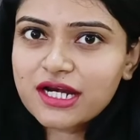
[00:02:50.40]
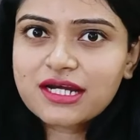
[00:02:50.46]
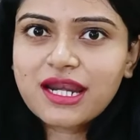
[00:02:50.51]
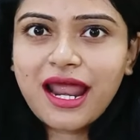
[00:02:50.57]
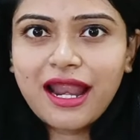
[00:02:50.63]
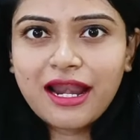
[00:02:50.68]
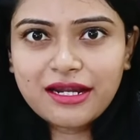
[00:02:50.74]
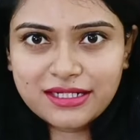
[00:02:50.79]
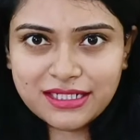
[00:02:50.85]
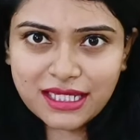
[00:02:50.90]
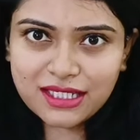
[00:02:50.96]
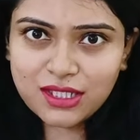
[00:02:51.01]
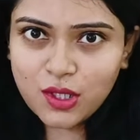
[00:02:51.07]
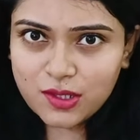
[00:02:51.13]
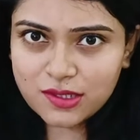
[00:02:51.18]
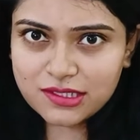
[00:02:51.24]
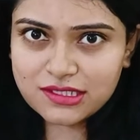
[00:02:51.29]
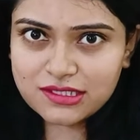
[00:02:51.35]
একটা অ্যান্টাই
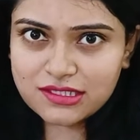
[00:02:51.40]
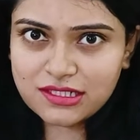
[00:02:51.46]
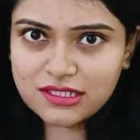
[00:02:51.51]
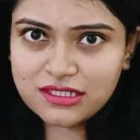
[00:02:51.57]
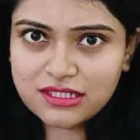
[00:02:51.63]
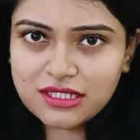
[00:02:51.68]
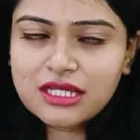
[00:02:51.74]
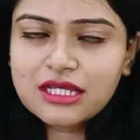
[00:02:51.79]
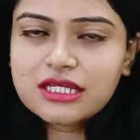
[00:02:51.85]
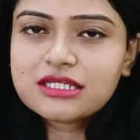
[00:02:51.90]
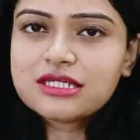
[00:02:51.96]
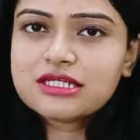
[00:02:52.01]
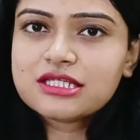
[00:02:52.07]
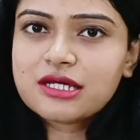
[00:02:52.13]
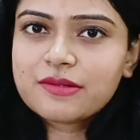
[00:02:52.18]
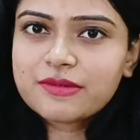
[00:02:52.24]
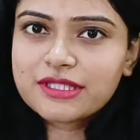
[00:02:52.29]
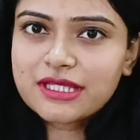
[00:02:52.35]
অক্সিডেন্ট যেটা
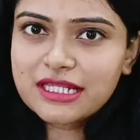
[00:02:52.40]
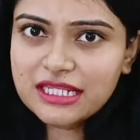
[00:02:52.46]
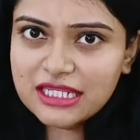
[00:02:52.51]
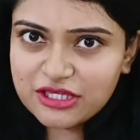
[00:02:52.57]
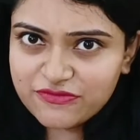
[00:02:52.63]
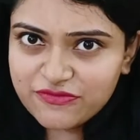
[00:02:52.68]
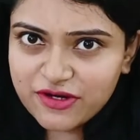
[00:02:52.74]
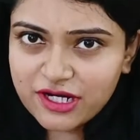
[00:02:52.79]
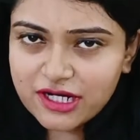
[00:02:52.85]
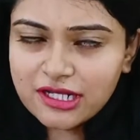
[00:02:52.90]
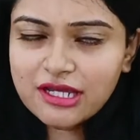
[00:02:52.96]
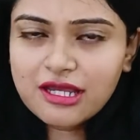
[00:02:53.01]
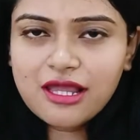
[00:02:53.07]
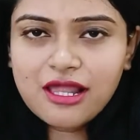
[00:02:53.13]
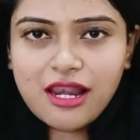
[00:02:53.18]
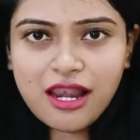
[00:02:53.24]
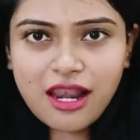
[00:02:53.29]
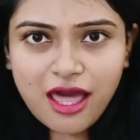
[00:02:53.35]
আমাদের লিভার
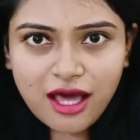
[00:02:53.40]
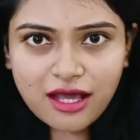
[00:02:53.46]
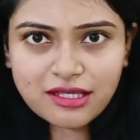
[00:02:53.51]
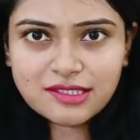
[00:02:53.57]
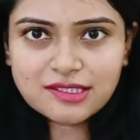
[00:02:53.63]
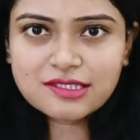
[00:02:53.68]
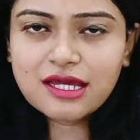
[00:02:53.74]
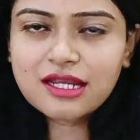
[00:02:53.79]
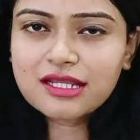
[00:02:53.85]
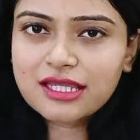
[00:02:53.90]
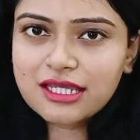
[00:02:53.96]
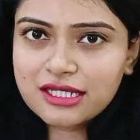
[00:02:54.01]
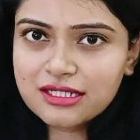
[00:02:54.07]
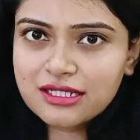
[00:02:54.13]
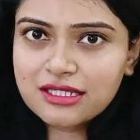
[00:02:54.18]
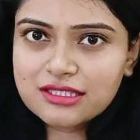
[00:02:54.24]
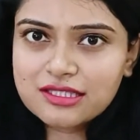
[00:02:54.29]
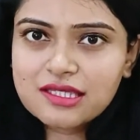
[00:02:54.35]
লাংস আর
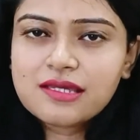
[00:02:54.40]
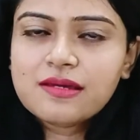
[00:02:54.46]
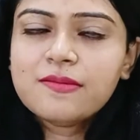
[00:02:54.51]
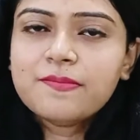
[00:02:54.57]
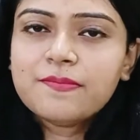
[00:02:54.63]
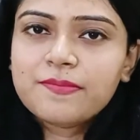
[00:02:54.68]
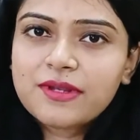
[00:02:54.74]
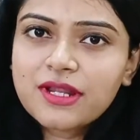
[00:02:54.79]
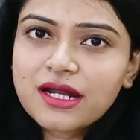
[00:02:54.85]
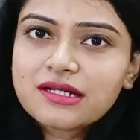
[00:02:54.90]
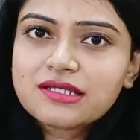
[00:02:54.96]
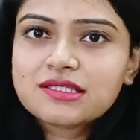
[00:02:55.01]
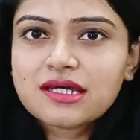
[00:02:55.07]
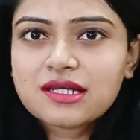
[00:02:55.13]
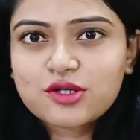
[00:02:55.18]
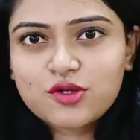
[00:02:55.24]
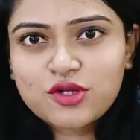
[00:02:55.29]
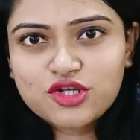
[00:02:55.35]
কিডনিতে ব্লাড
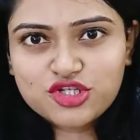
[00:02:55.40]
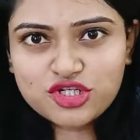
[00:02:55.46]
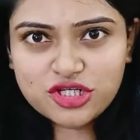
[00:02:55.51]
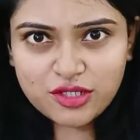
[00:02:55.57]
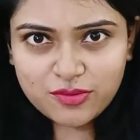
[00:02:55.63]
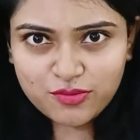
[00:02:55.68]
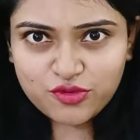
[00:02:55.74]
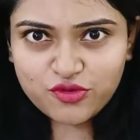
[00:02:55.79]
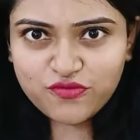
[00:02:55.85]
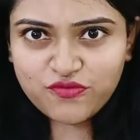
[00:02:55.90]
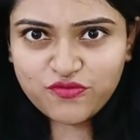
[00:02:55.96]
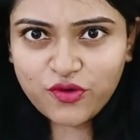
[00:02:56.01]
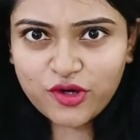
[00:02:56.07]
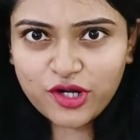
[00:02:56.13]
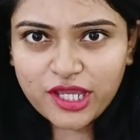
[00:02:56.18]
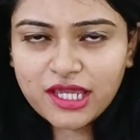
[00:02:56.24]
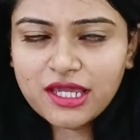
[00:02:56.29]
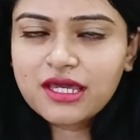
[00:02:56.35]
সার্কুলেশন ইম্প্রুভ
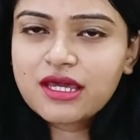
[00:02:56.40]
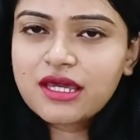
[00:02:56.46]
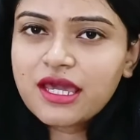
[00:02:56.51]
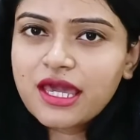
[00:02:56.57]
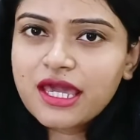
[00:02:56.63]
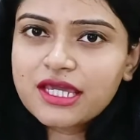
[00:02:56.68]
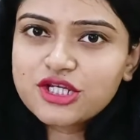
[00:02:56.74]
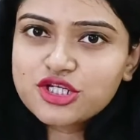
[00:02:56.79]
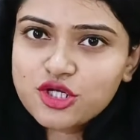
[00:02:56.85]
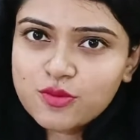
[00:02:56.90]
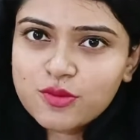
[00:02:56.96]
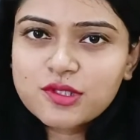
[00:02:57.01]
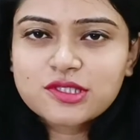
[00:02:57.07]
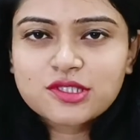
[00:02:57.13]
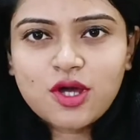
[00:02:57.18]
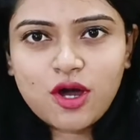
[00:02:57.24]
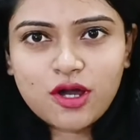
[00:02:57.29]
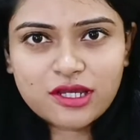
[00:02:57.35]
করে এই
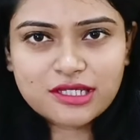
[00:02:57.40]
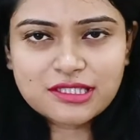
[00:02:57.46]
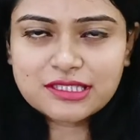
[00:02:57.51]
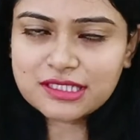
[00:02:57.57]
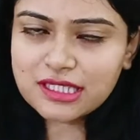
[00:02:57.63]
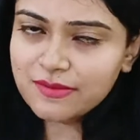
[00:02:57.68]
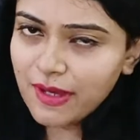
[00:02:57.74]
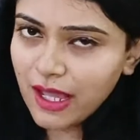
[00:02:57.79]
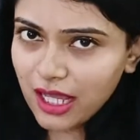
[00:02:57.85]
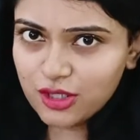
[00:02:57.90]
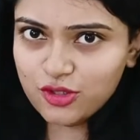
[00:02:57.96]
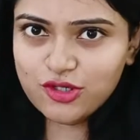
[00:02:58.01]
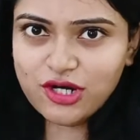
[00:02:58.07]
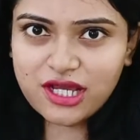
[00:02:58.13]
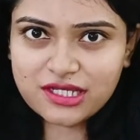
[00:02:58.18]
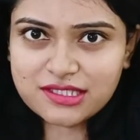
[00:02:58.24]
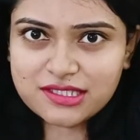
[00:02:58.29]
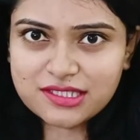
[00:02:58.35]
সমস্ত অর্গানসকে ভালো
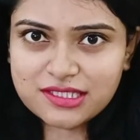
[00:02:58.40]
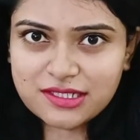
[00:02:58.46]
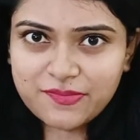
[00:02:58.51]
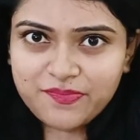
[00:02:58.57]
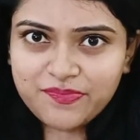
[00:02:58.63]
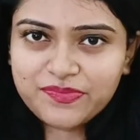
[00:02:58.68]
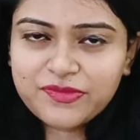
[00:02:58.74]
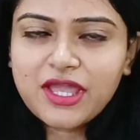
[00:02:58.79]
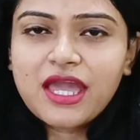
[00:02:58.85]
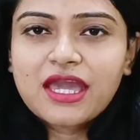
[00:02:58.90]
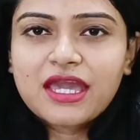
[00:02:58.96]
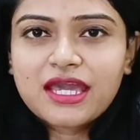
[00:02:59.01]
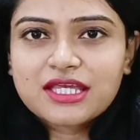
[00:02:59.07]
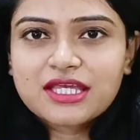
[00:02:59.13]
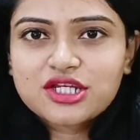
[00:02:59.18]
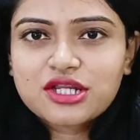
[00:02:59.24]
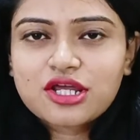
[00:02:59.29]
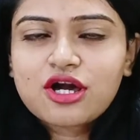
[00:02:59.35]
রাখছে
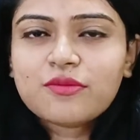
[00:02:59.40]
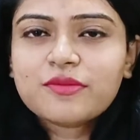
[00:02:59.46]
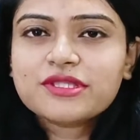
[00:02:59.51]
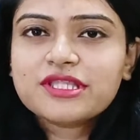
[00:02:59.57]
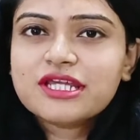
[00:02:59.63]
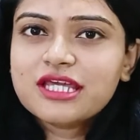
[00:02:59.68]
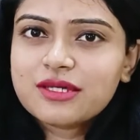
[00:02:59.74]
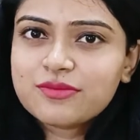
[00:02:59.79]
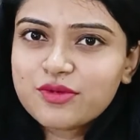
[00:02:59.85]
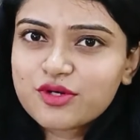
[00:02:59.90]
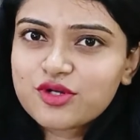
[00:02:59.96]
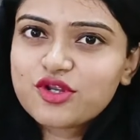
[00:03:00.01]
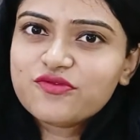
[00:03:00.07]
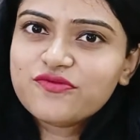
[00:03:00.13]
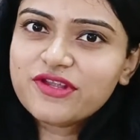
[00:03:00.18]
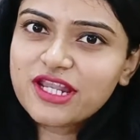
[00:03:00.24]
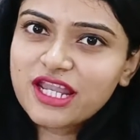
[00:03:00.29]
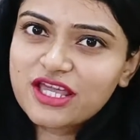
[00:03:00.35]
এছাড়াও আমাদের
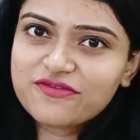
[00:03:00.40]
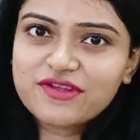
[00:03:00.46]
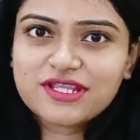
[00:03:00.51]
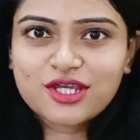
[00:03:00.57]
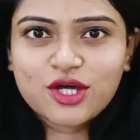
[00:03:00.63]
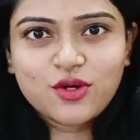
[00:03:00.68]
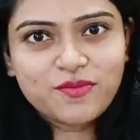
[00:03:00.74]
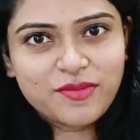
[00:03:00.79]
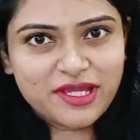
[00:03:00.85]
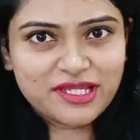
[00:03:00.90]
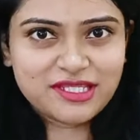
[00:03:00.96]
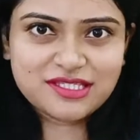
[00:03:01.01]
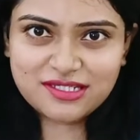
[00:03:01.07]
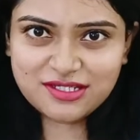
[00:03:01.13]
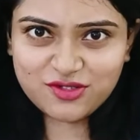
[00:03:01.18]
হিমোগ্লোবিন লেভেলকেও মেনটেন